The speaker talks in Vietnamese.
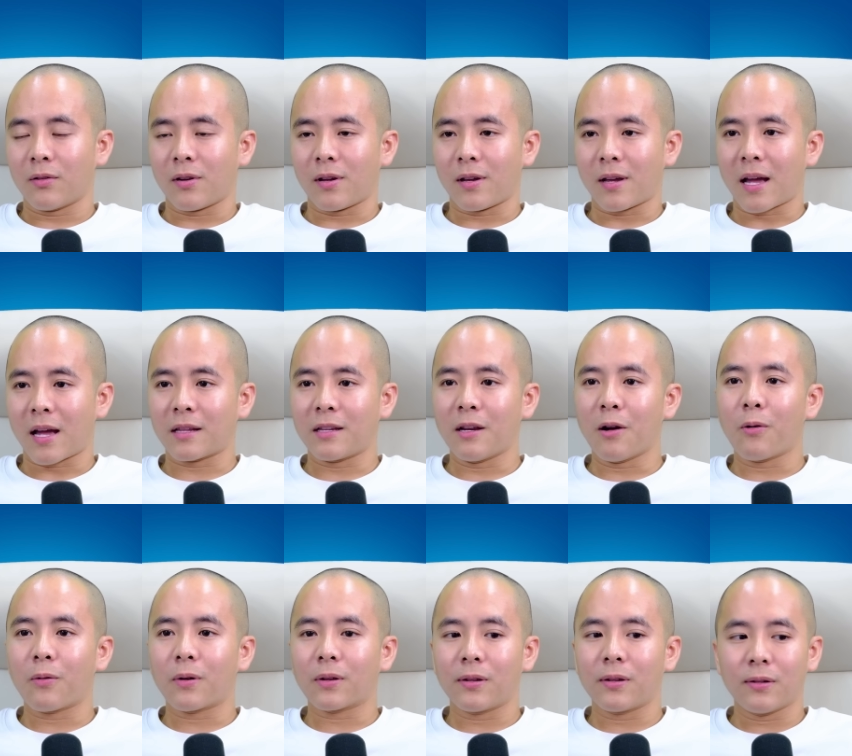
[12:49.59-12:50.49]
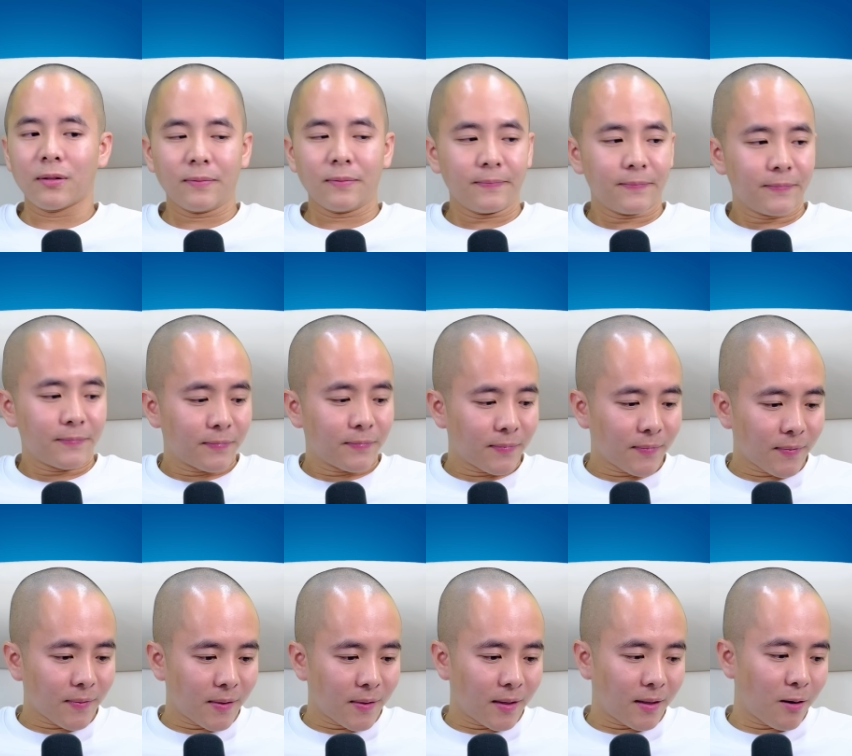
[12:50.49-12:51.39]
rồi ăn nhậu các thứ
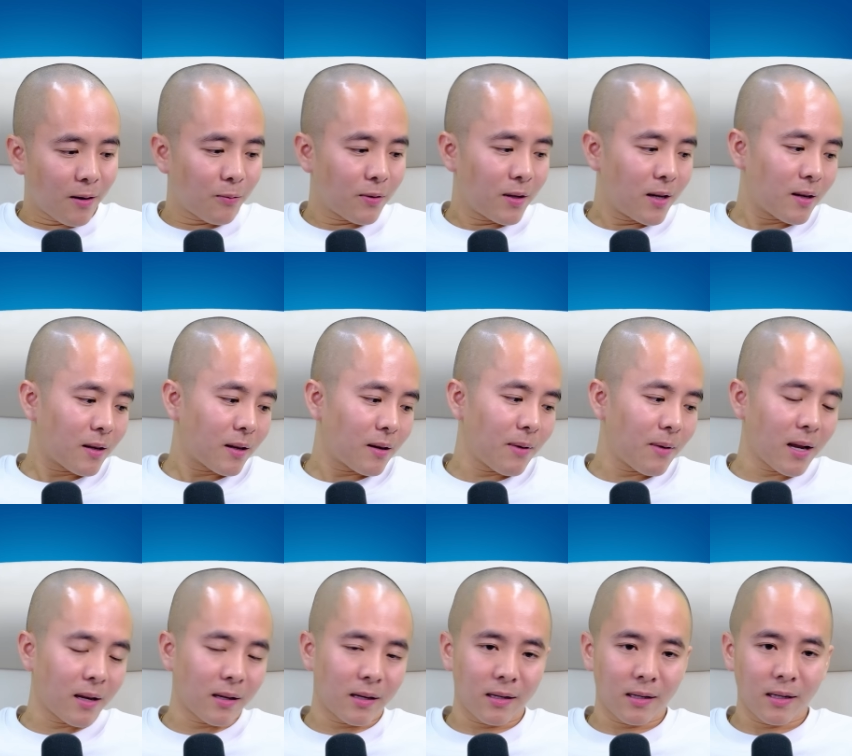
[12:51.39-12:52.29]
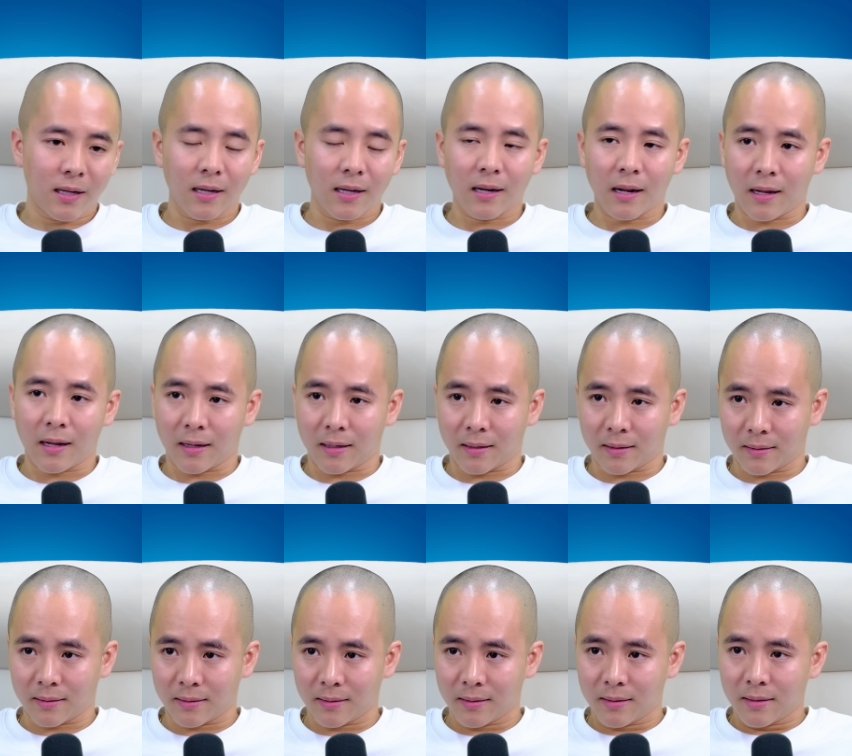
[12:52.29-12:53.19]
thì đầu tiên các bạn nghĩ
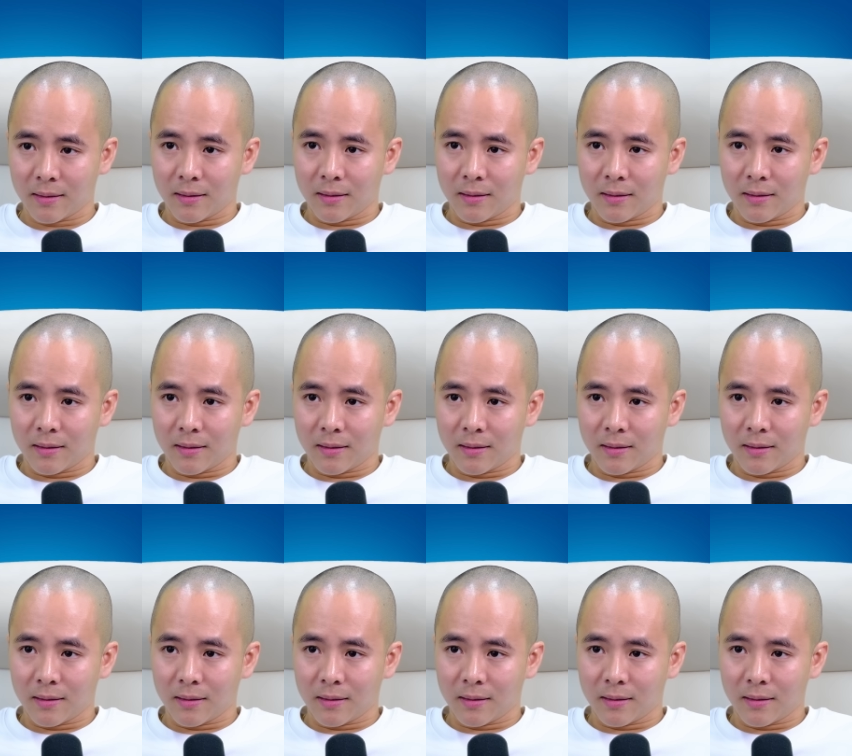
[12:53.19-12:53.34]
là